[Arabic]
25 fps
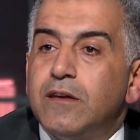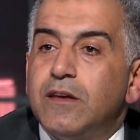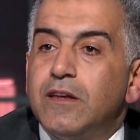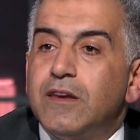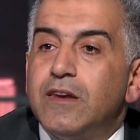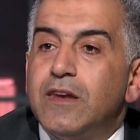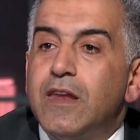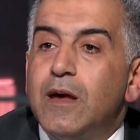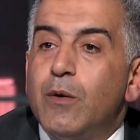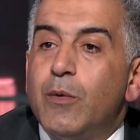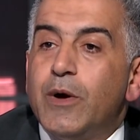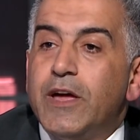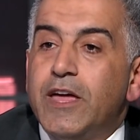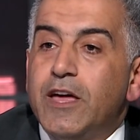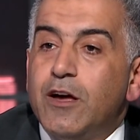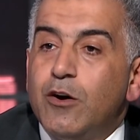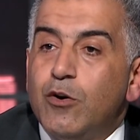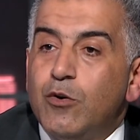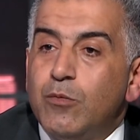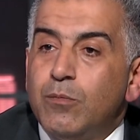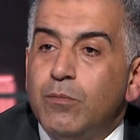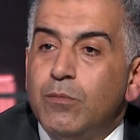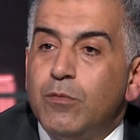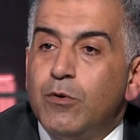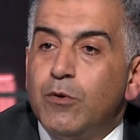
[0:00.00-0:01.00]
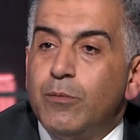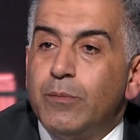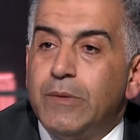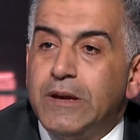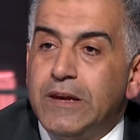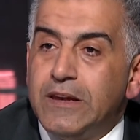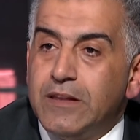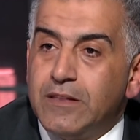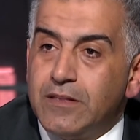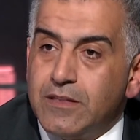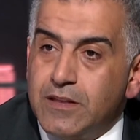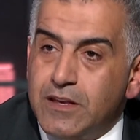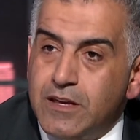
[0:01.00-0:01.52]
نواياهم هما
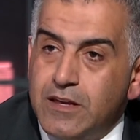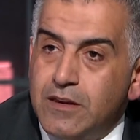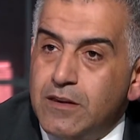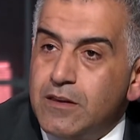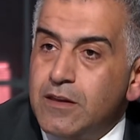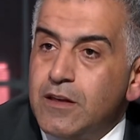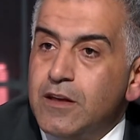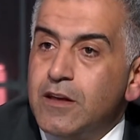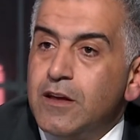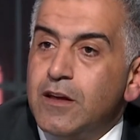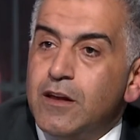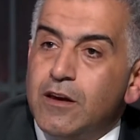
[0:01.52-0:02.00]
الاثنين